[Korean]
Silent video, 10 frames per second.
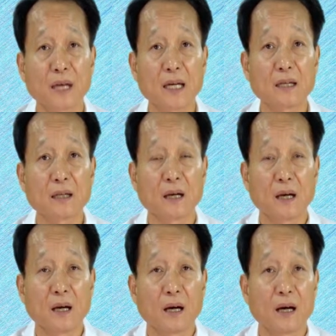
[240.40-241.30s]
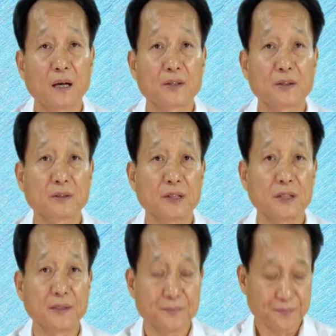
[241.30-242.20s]
내일, 어,
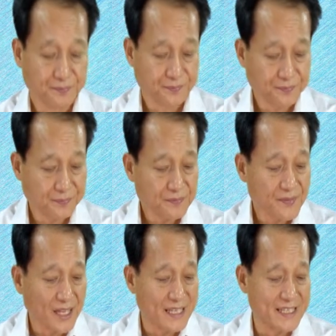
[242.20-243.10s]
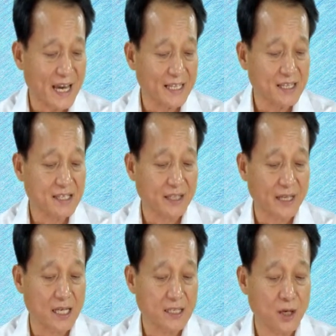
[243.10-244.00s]
청년 재직자
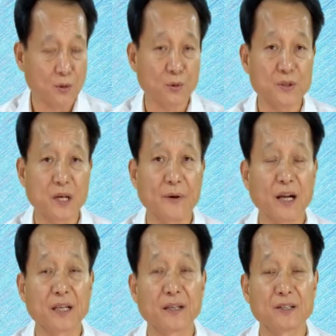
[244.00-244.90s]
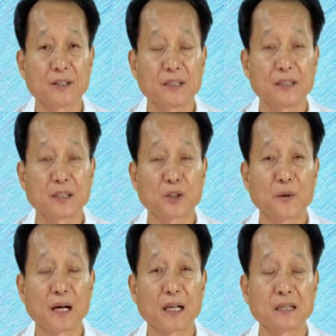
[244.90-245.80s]
내일 채용 공제와 관련돼서는
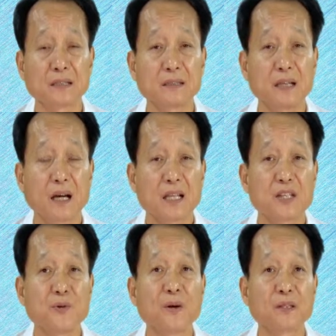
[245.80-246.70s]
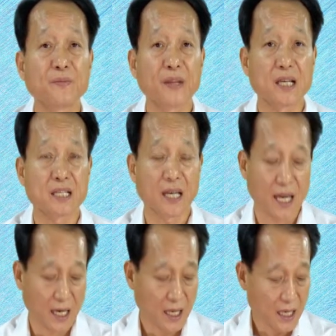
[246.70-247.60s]
그와 같은 지원금
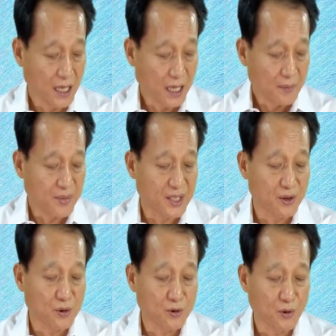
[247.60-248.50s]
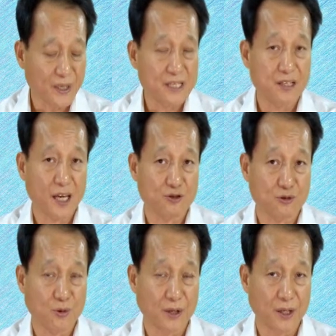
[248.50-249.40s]
대신에 비용으로 인정해
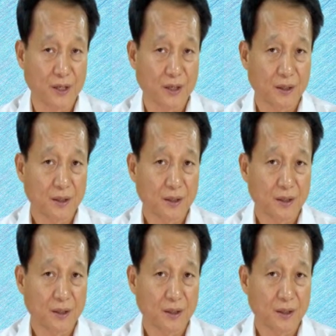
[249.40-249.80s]
주고요.